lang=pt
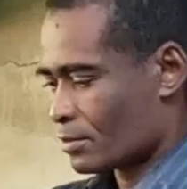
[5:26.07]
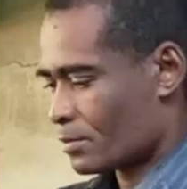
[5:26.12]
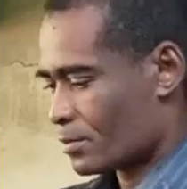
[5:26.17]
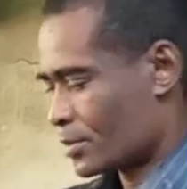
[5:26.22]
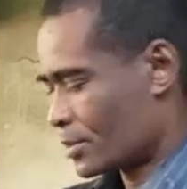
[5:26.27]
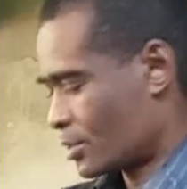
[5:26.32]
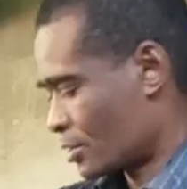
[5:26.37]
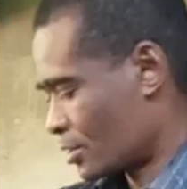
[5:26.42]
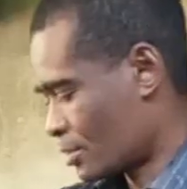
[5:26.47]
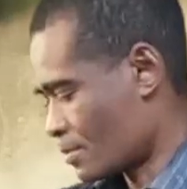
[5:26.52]

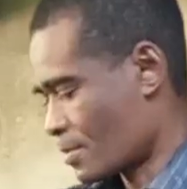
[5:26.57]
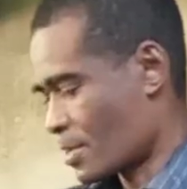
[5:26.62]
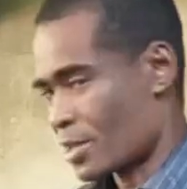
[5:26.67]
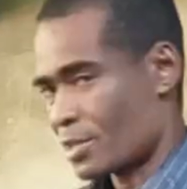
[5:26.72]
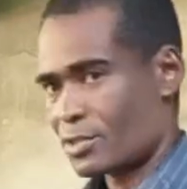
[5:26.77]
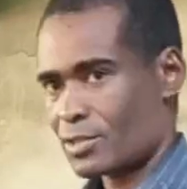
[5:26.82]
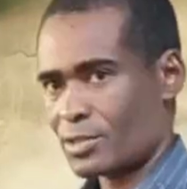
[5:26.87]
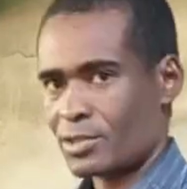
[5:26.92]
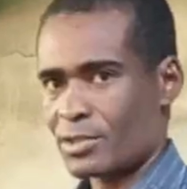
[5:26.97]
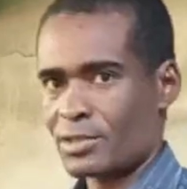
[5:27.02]
Precisa
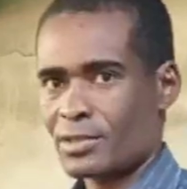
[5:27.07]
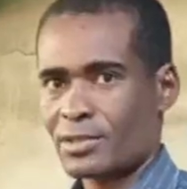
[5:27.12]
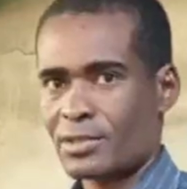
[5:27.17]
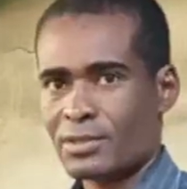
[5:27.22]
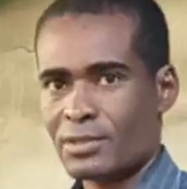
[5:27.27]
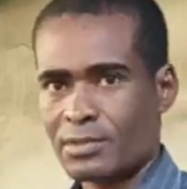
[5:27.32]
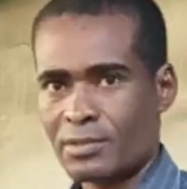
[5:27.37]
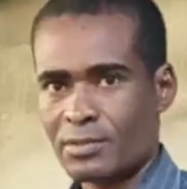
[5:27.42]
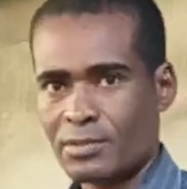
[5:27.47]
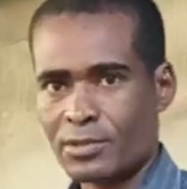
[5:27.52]
mais de
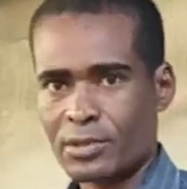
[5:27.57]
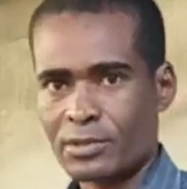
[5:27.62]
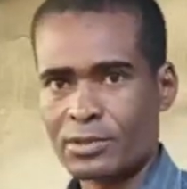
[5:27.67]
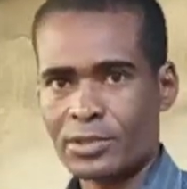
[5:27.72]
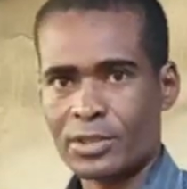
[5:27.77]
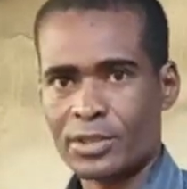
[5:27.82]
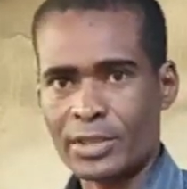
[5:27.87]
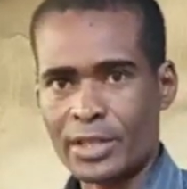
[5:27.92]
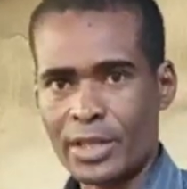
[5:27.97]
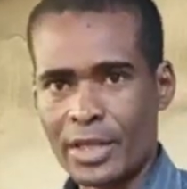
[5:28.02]
um pouco
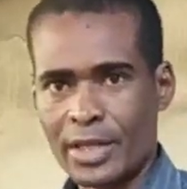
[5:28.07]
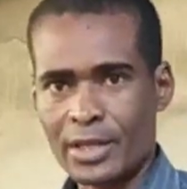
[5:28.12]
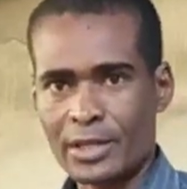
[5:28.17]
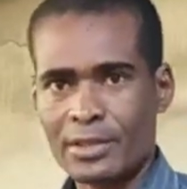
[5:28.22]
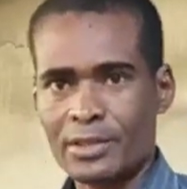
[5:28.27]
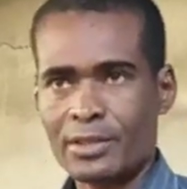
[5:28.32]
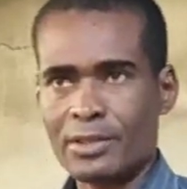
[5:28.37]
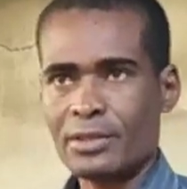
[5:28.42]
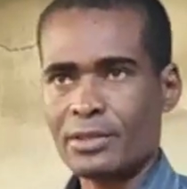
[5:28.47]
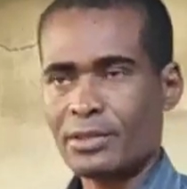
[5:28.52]
de terra
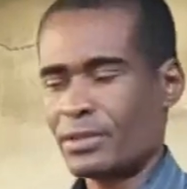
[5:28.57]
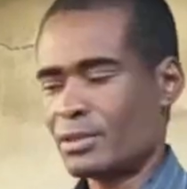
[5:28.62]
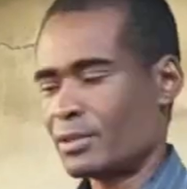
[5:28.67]
aqui.